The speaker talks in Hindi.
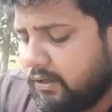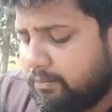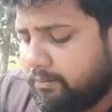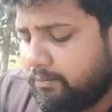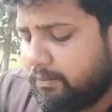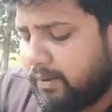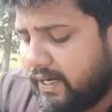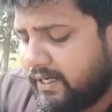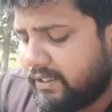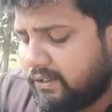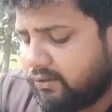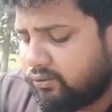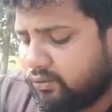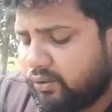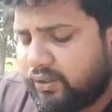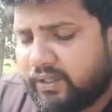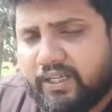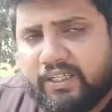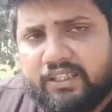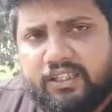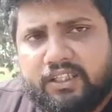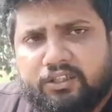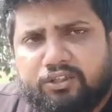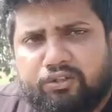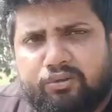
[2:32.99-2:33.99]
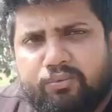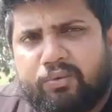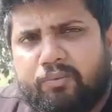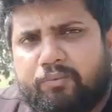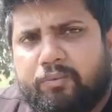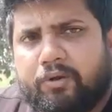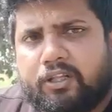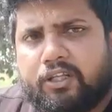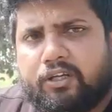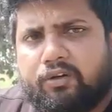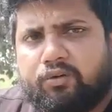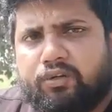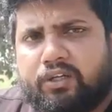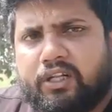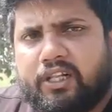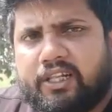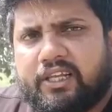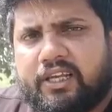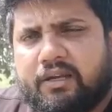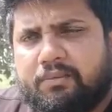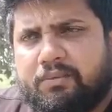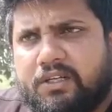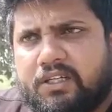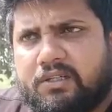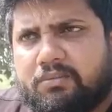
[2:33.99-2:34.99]
बाईस सौ इकतीस रुपये प्रति कुंटल
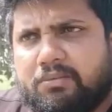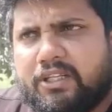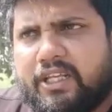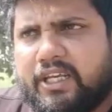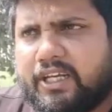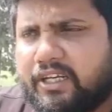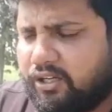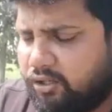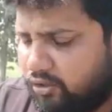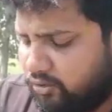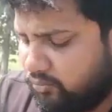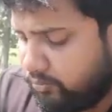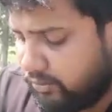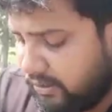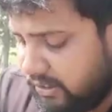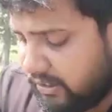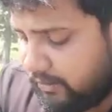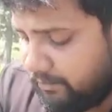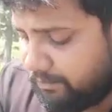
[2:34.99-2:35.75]
के बीच में देखने को मिला